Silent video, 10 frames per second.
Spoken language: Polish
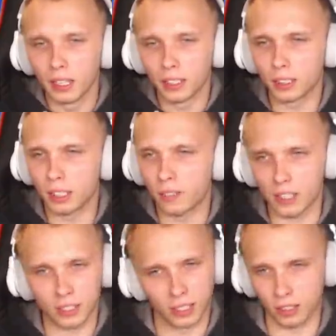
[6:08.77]

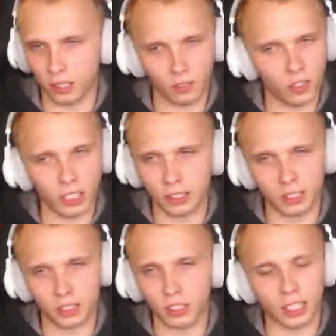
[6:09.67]
Nieważne, to nie w ogóle
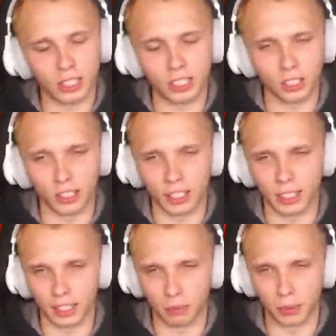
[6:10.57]
nieistotna historia
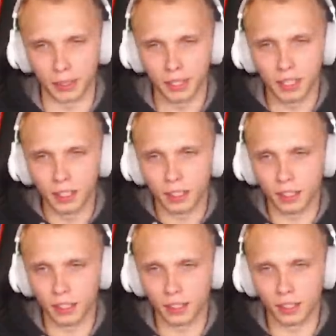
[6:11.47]
jakby
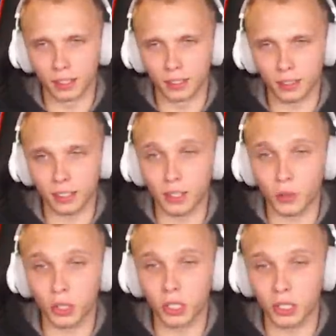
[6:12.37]
Eee, słuchajcie,
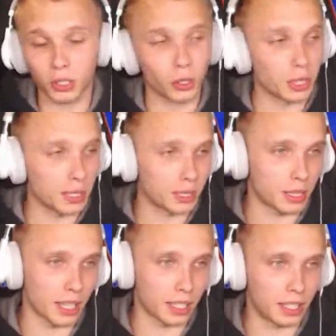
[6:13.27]
wszystko jest
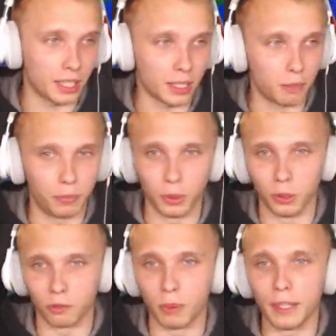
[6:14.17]
tak jak
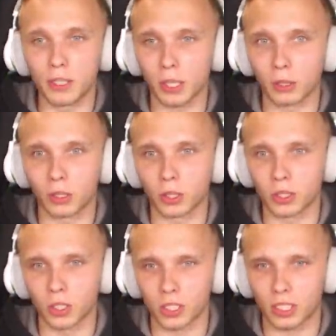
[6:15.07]
było W momencie kiedy to
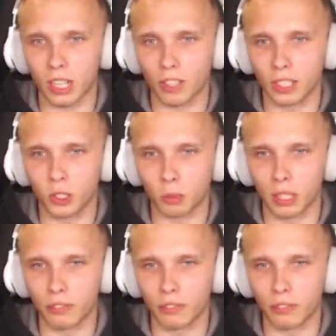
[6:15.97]
zostawialiśmy